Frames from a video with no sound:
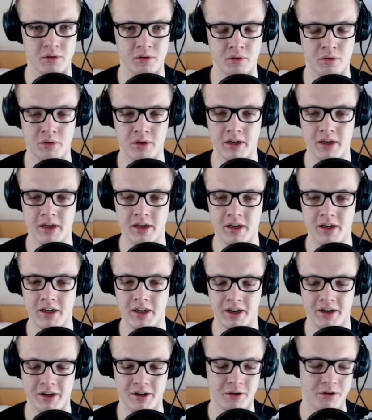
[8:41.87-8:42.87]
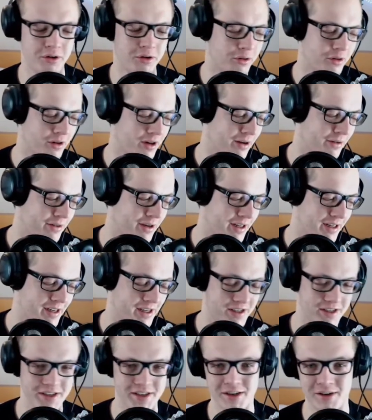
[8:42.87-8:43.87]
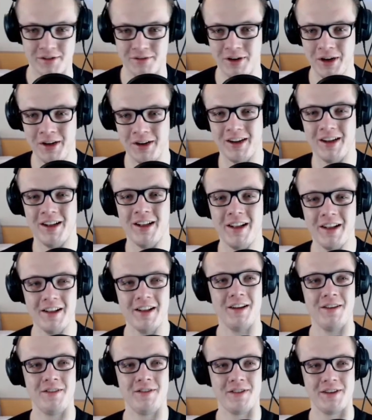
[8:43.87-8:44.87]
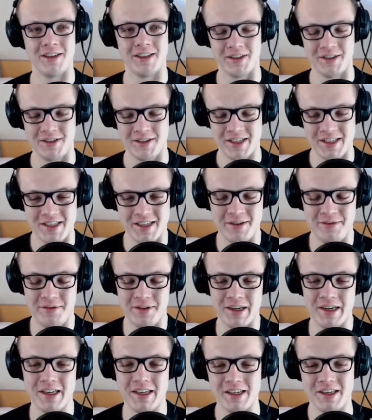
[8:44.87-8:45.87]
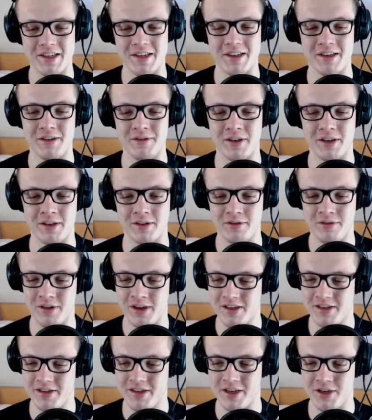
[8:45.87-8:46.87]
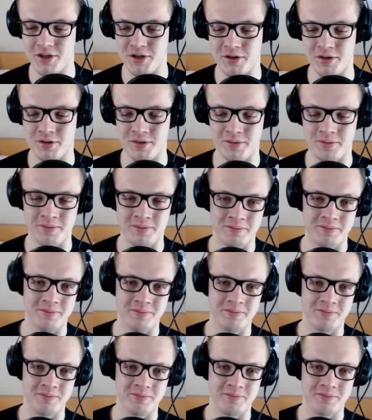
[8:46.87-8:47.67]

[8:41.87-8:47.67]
für Corona, äh, Corona-Verhältnisse, genau, für, für JCC-Verhältnisse auf jeden Fall sehr schön.